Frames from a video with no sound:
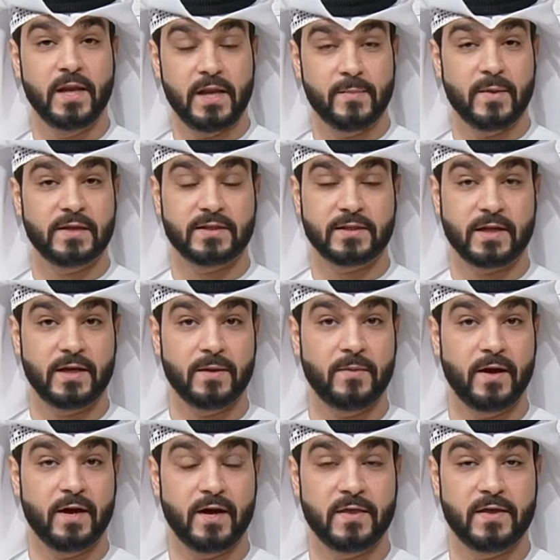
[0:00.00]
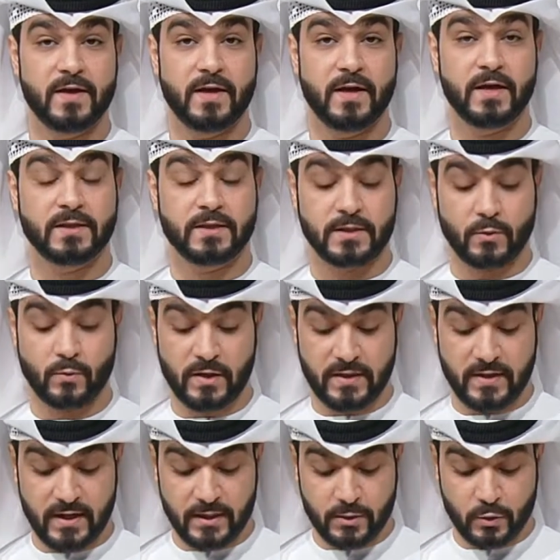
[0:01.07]
لما يتطلب هذا التطور
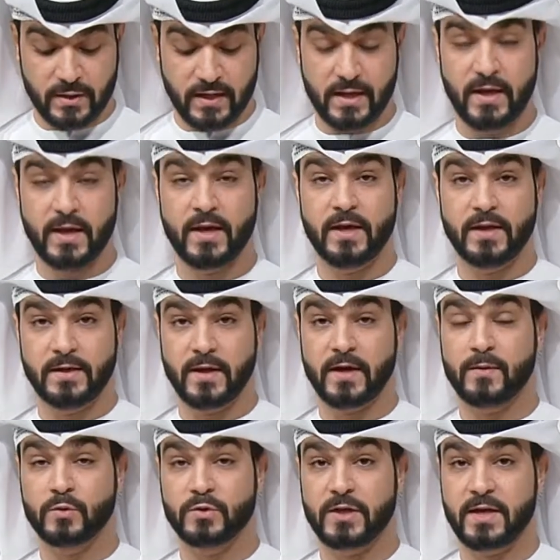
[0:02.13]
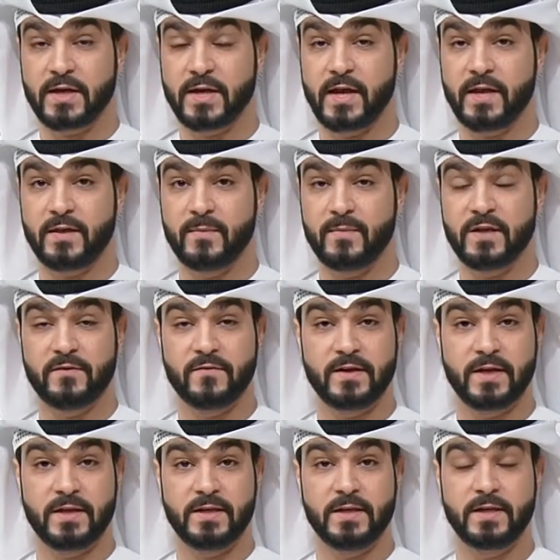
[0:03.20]
لذلك هنا نرى مشاركة أيضا من
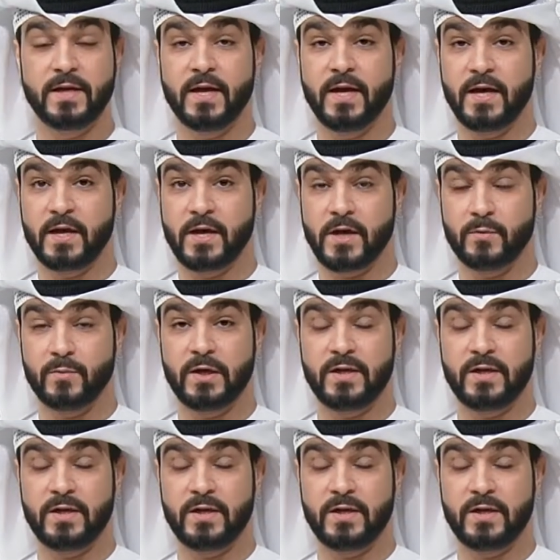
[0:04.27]
الفنانين إن كانوا